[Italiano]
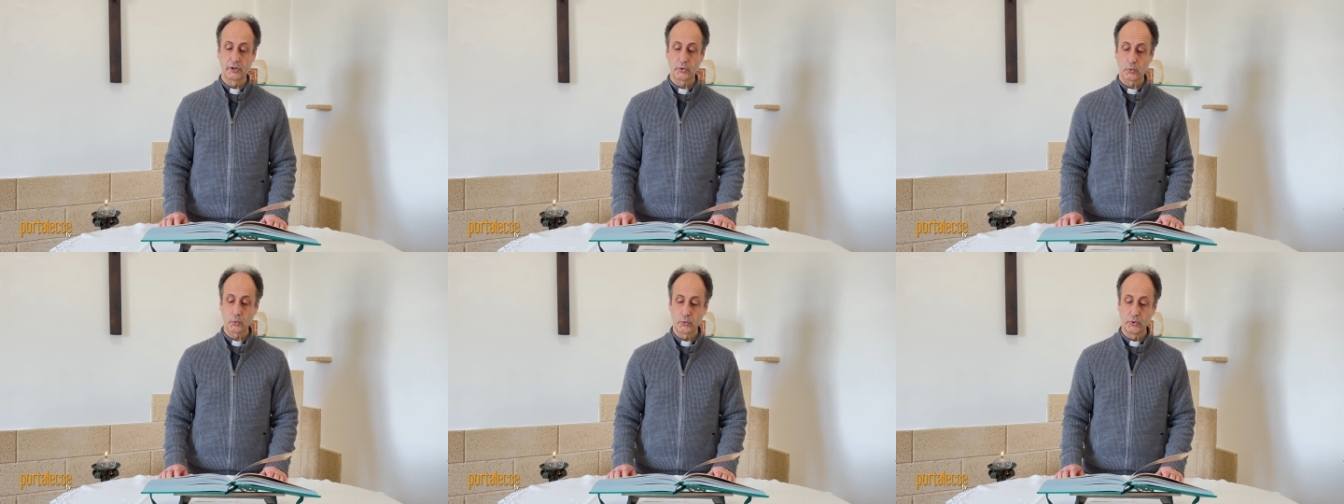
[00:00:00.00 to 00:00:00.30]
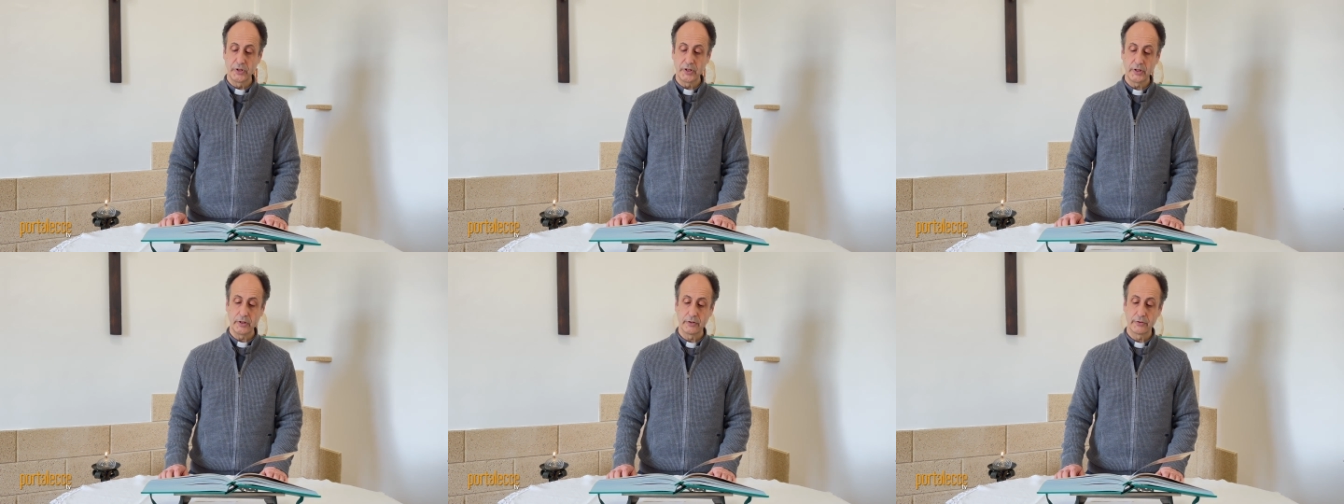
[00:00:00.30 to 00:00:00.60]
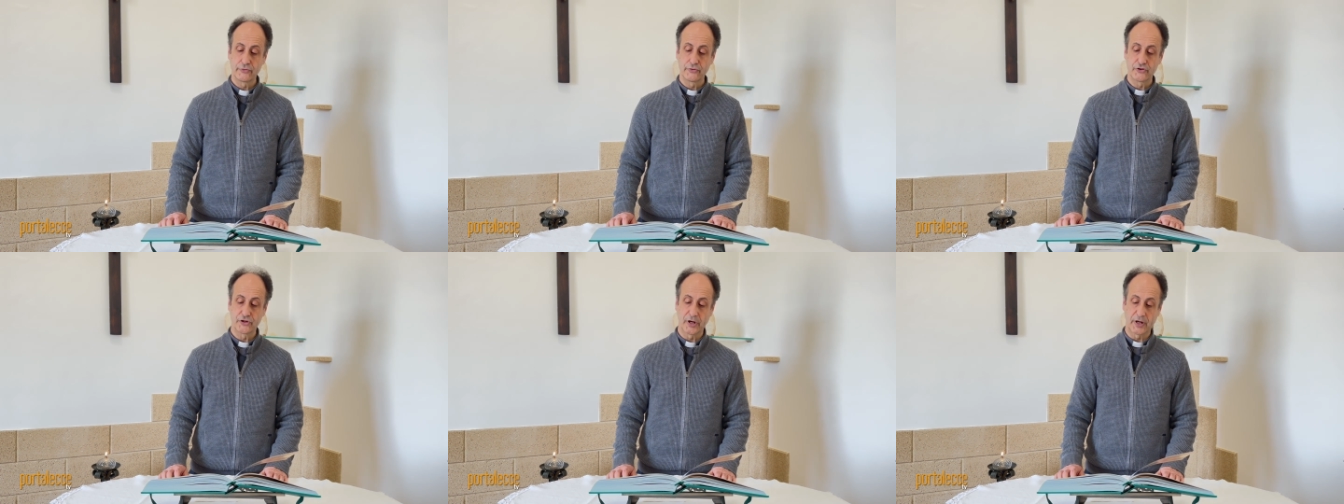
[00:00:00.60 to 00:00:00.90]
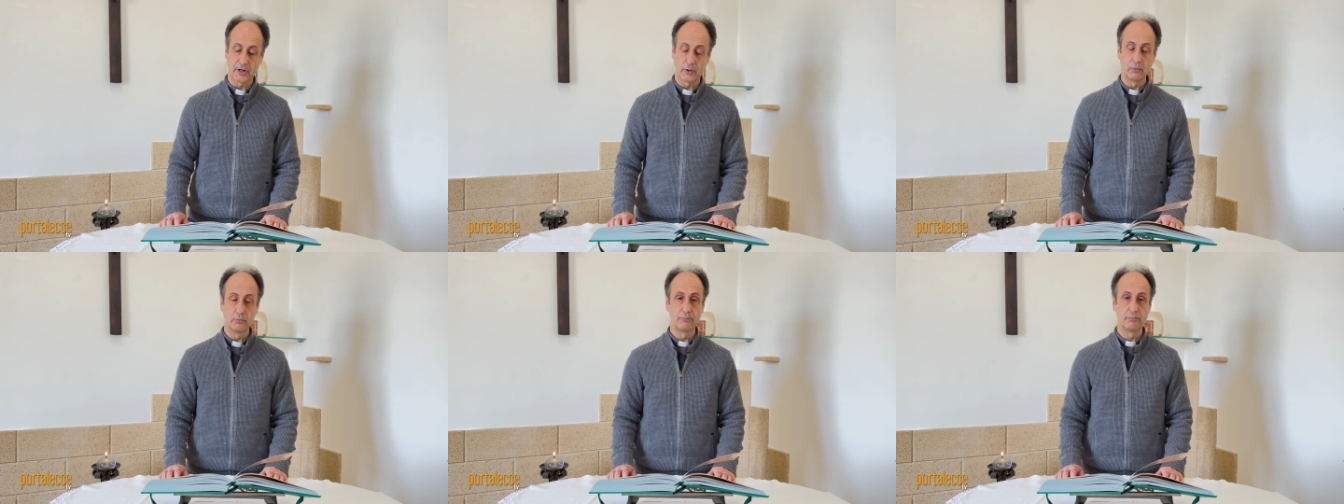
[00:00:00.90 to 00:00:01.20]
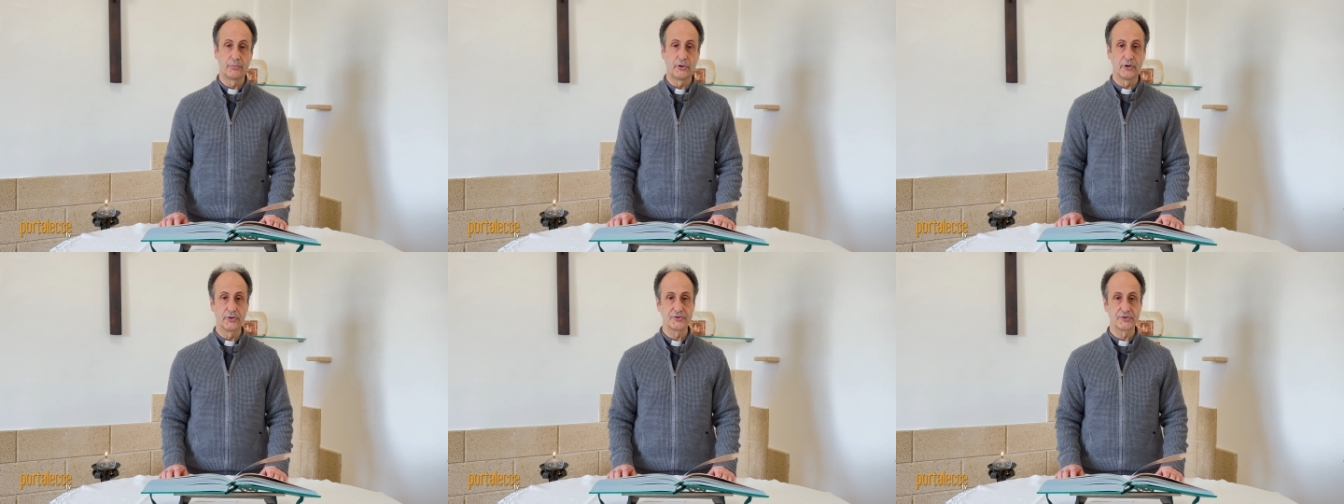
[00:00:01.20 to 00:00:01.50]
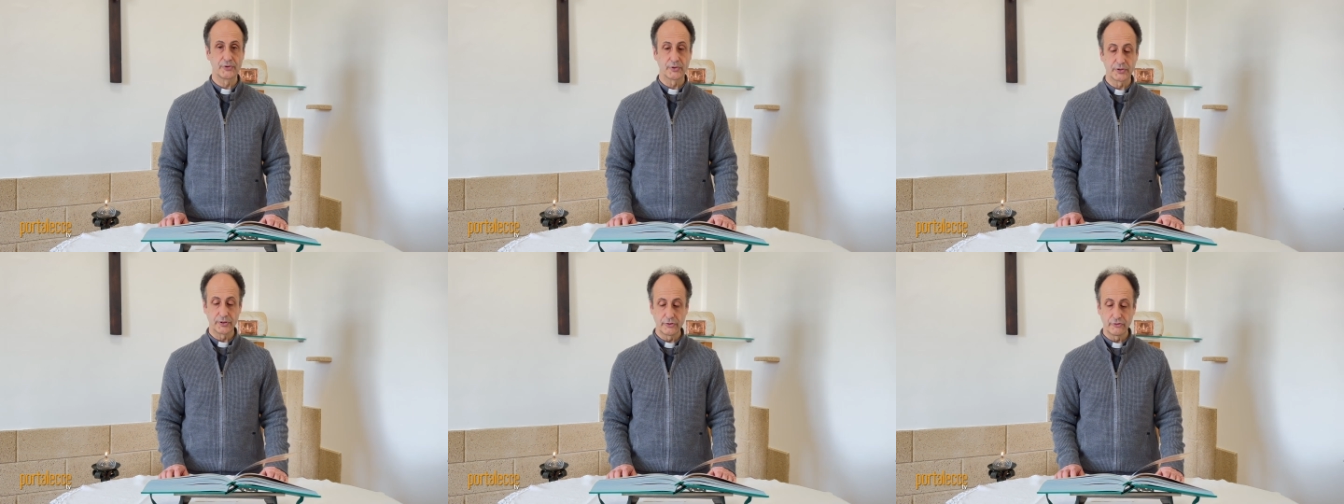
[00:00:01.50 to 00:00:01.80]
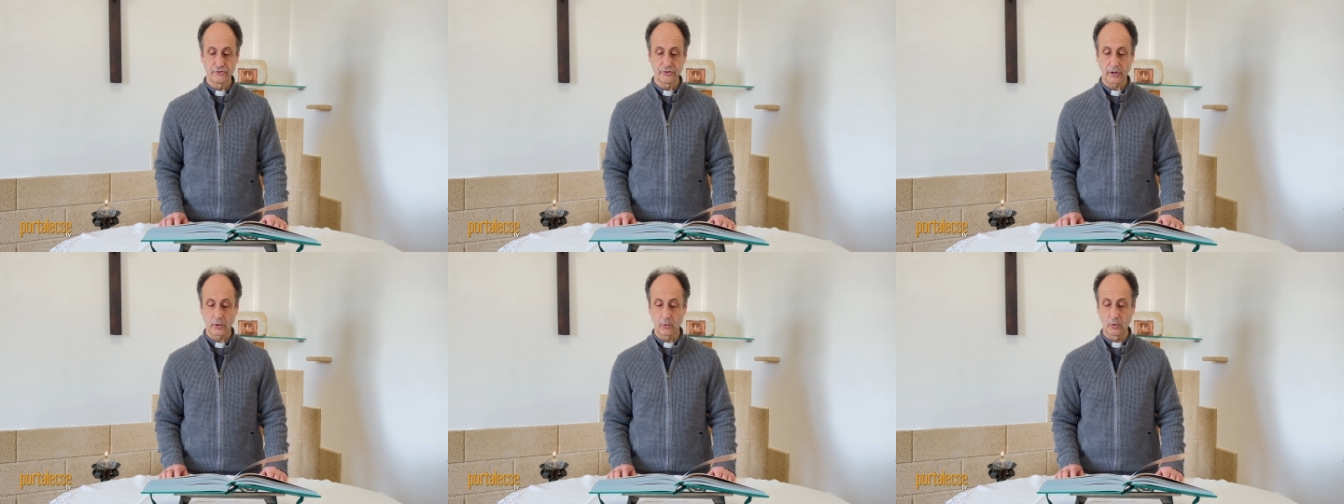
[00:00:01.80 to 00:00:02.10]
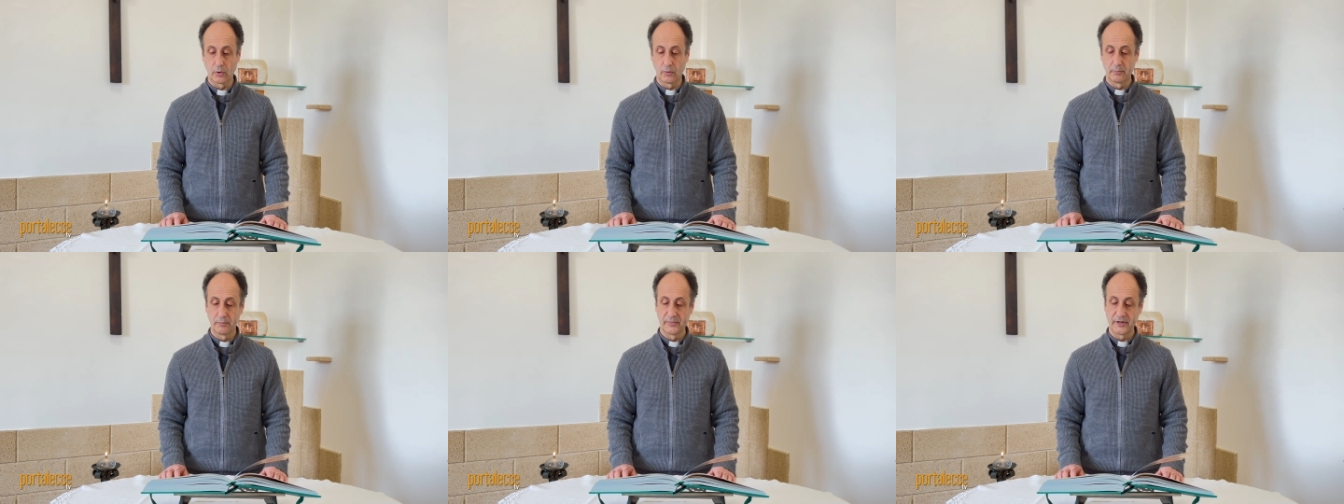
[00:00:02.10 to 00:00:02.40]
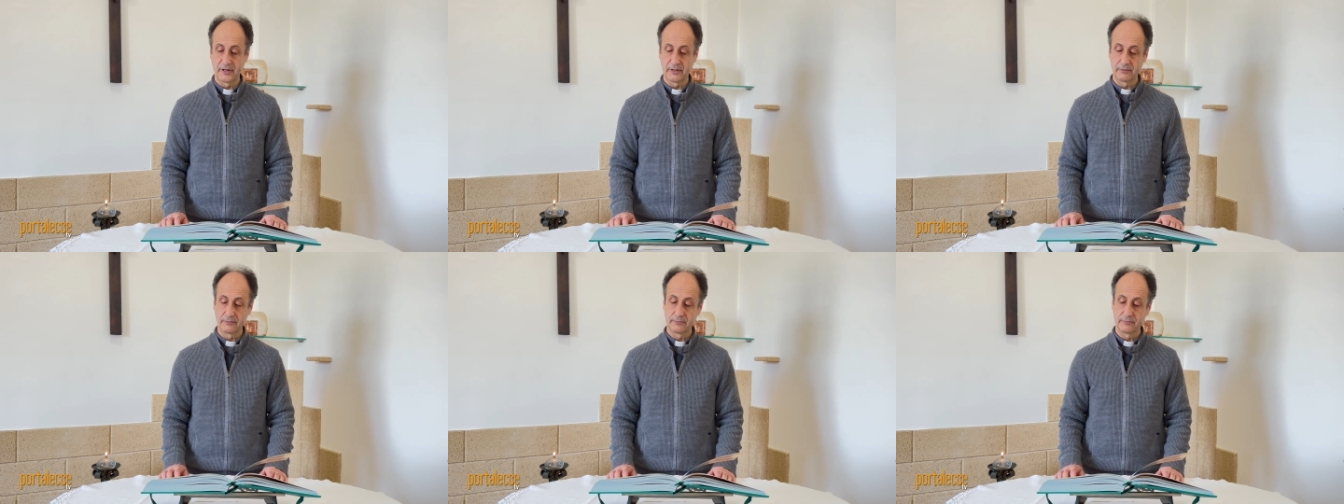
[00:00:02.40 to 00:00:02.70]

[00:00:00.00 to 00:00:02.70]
Qui c'era un pozzo di Giacobbe.